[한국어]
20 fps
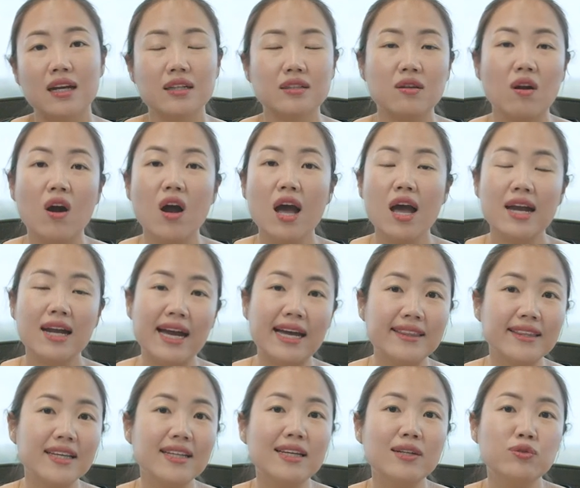그래서
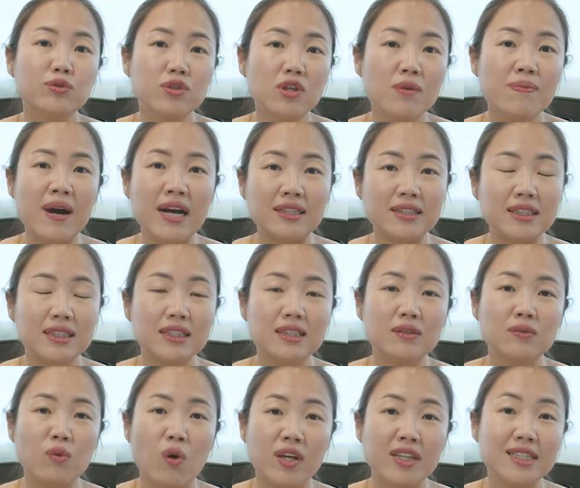간단한 운영
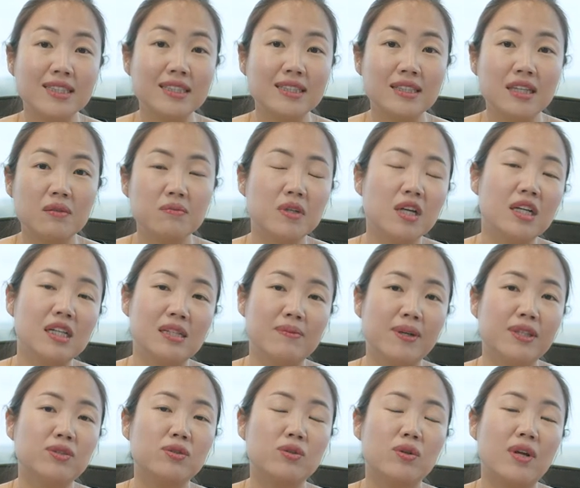방식을 원하신다면
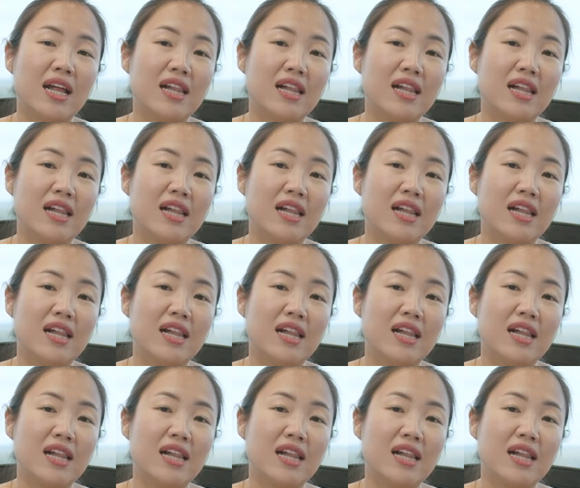일반적으로